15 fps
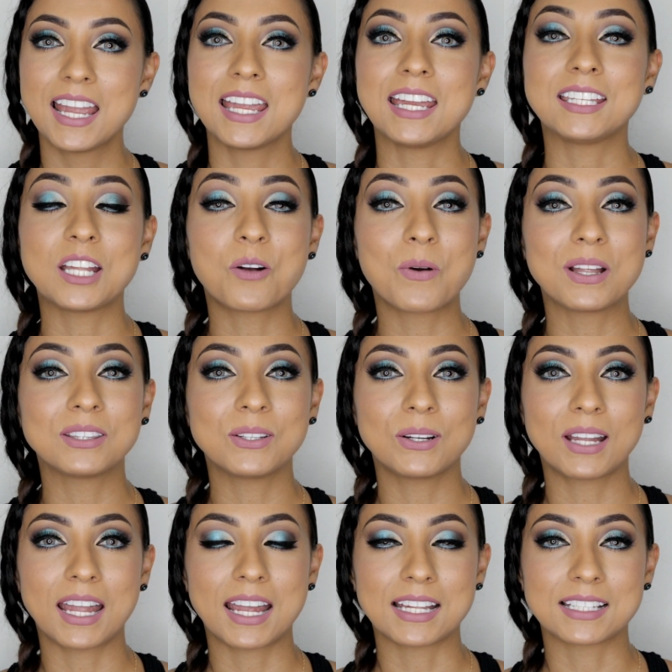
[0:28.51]
Y te cuento
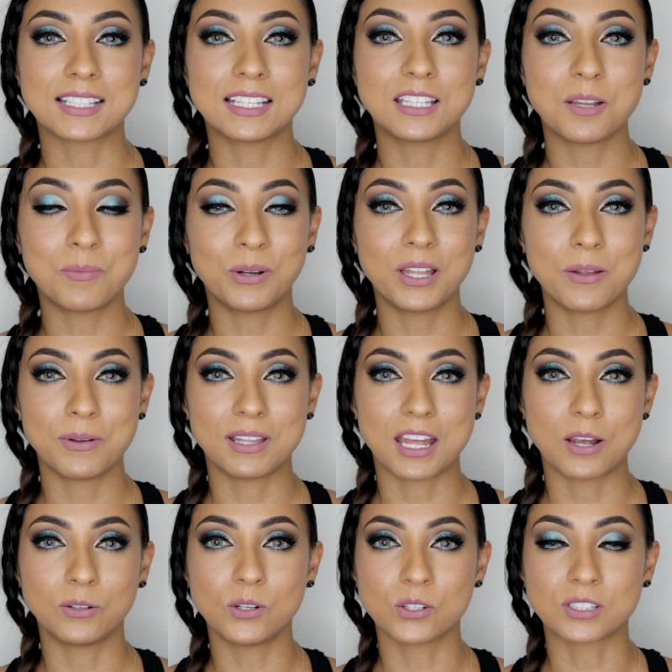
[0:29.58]
que este tipo de
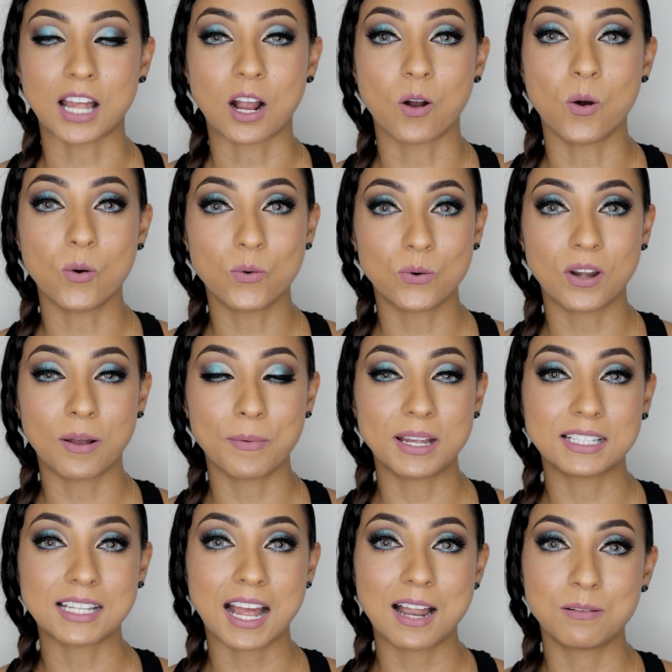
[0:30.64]
videos los hago una
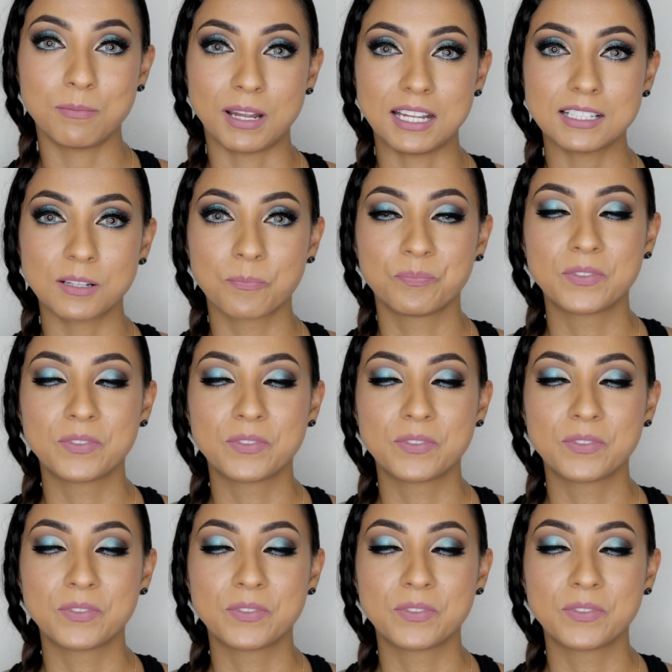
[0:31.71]
vez al mes,